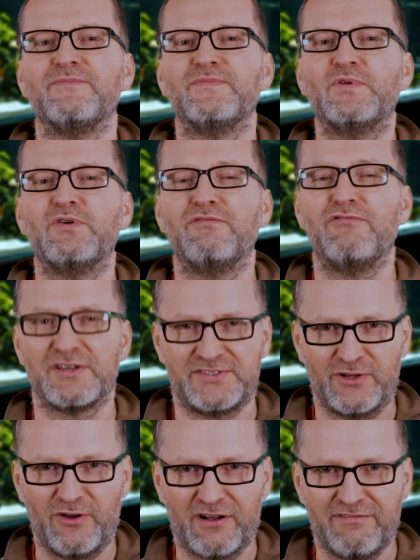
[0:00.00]
do
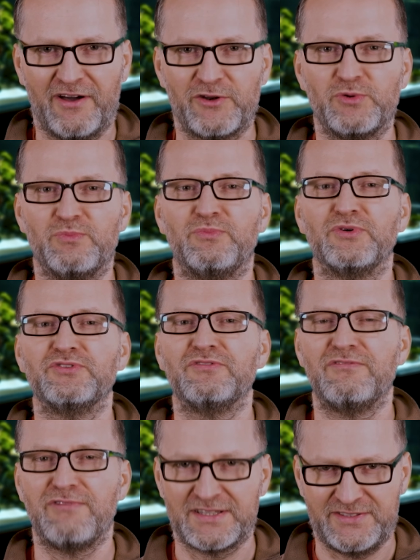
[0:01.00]
własnego akwarium, pod
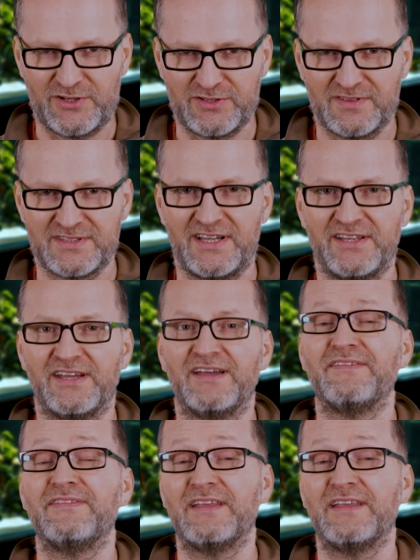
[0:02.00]
własne rozwiązania,